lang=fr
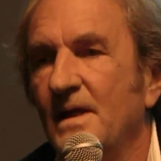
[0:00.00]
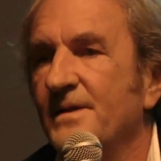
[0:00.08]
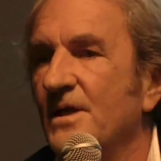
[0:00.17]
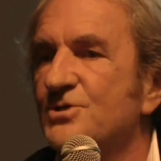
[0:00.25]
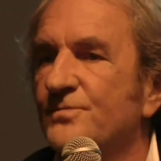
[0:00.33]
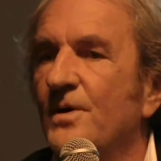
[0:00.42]

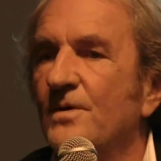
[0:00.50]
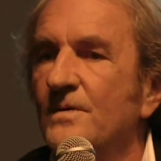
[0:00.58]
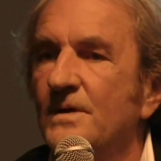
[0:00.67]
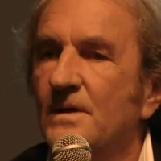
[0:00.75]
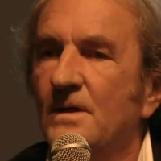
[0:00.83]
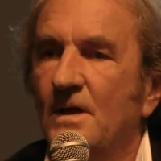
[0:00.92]

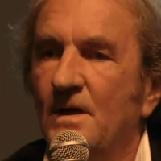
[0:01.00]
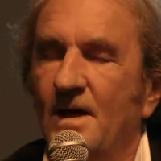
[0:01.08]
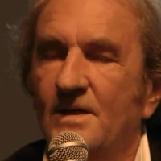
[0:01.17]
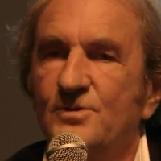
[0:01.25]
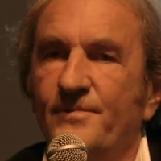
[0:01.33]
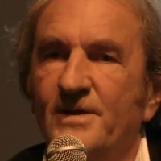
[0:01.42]
l'attachement
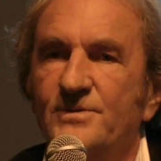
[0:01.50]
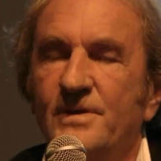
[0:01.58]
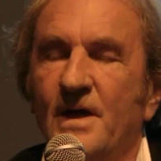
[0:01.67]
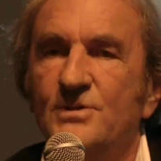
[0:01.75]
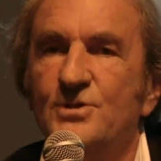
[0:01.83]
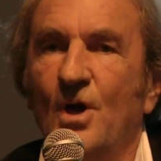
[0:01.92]
à ce
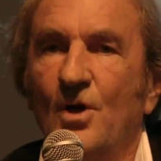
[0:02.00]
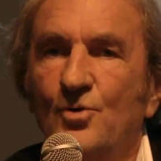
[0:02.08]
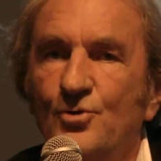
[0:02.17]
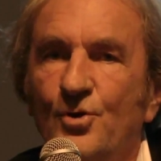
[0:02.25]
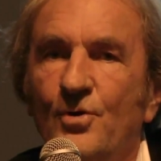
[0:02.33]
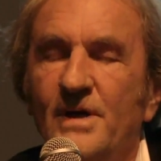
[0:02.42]
personnage.
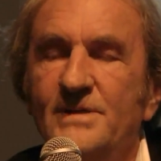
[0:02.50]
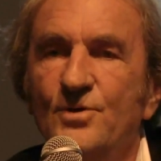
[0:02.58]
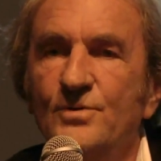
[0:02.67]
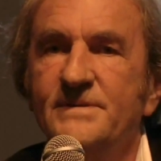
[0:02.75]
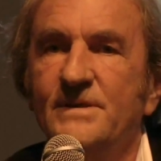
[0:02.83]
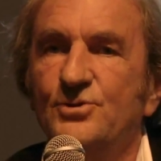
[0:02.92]
L'autre
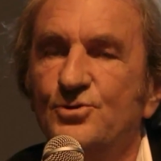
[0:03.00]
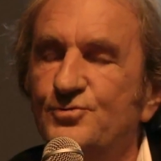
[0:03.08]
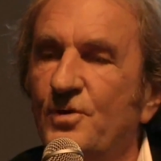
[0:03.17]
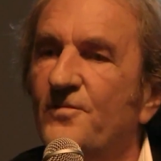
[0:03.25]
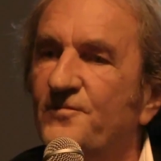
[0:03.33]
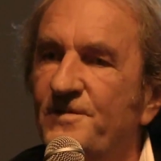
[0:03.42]
raison, c'est que je
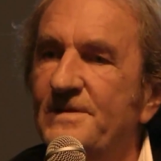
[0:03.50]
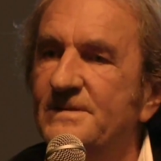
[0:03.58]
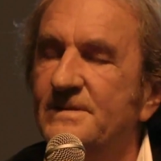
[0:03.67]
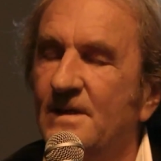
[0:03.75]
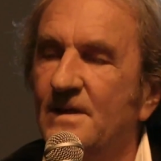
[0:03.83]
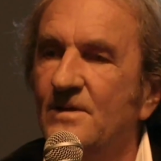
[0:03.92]
suis un
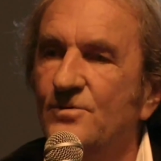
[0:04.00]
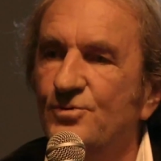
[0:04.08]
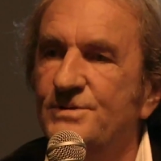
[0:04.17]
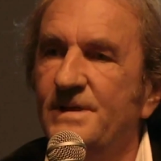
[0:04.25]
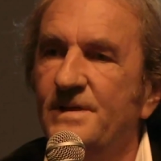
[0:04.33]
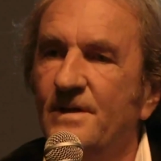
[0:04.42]
fils
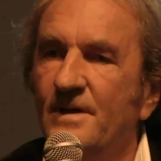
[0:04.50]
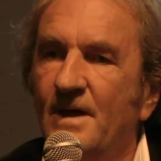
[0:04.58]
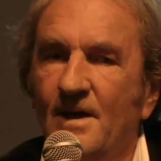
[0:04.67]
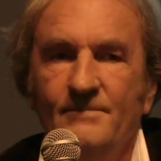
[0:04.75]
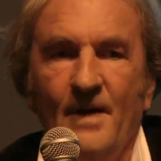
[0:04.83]
d'usine.